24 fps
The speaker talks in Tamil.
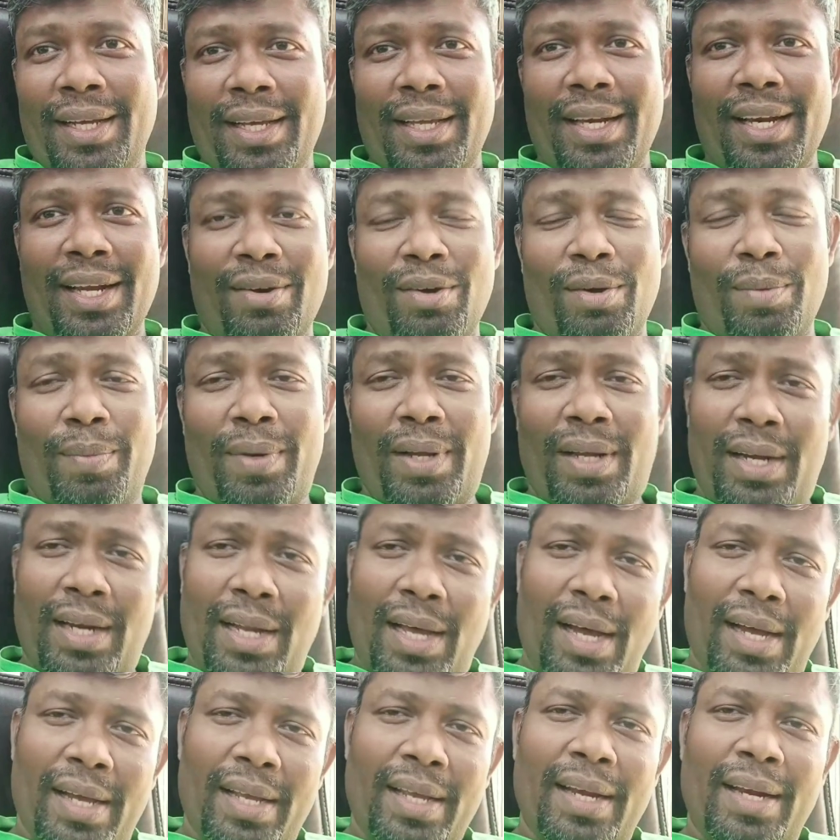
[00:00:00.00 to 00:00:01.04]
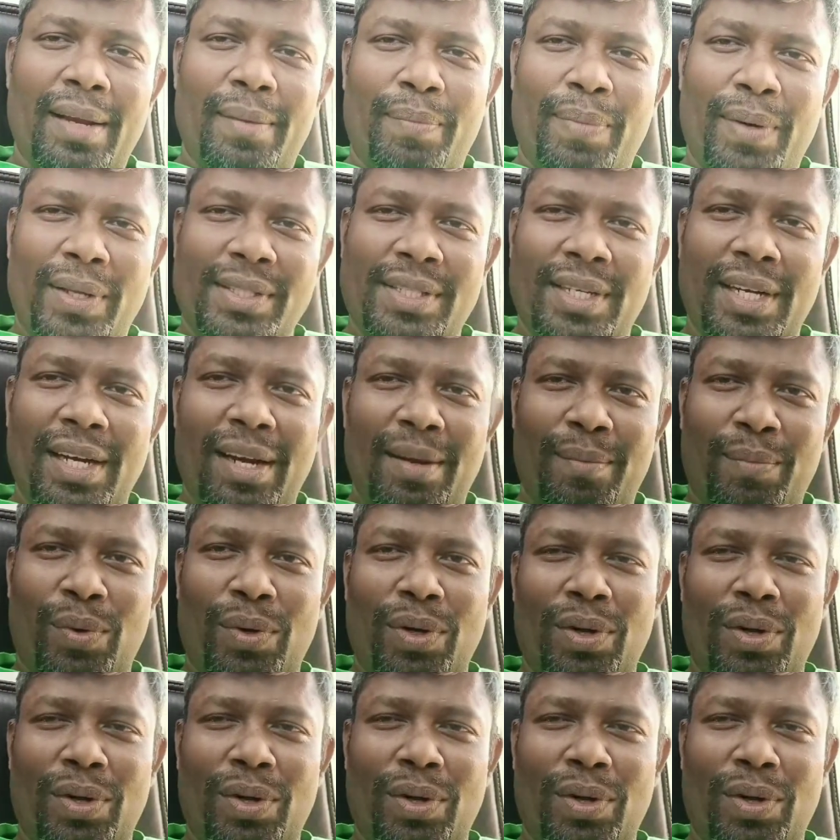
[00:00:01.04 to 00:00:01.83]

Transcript: இருக்க விரும்பல நான் என்ன பிரச்சனையில்